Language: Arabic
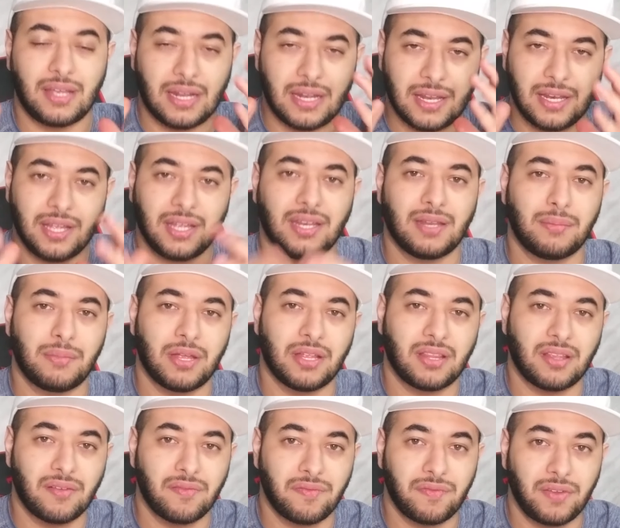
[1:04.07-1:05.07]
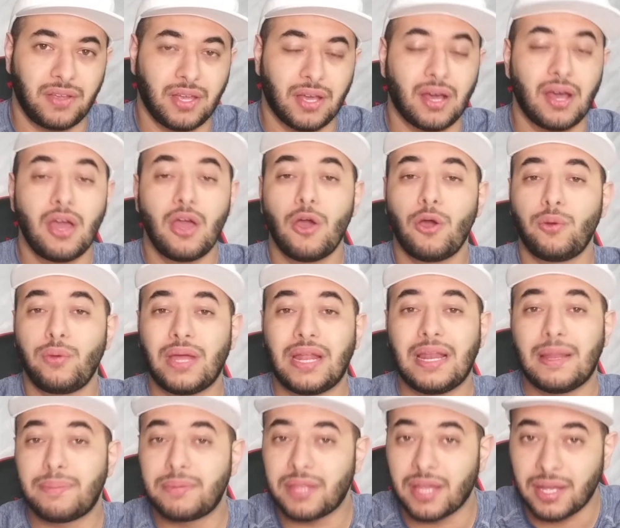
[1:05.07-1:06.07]
يلي نحن بنهتم فيها
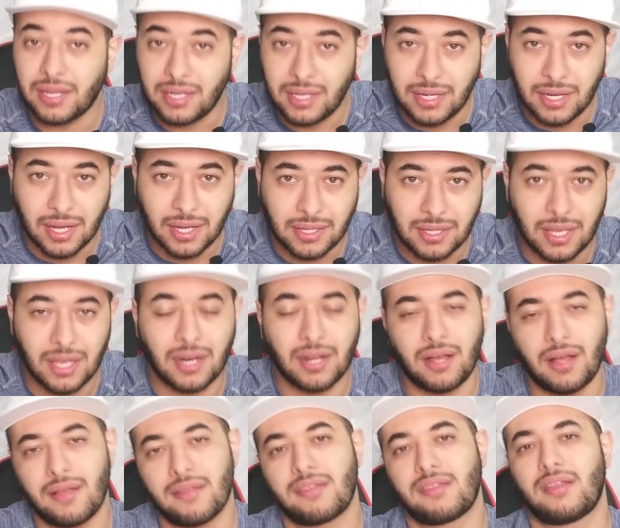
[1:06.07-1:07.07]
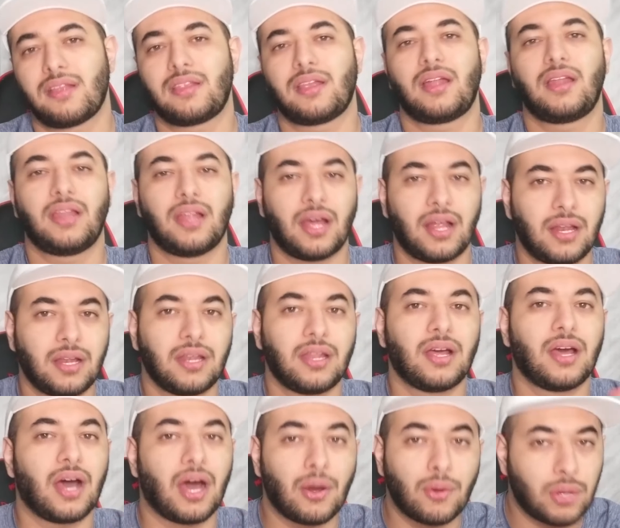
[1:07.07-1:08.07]
ويلي بتعنينا كثير خاصة
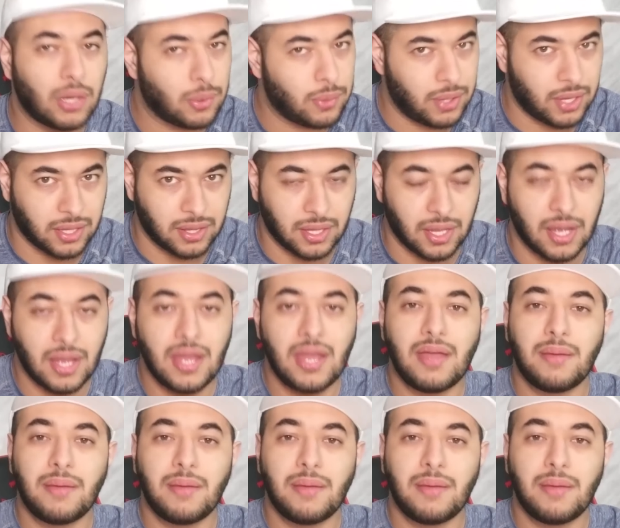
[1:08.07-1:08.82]
لنا أو لأولادنا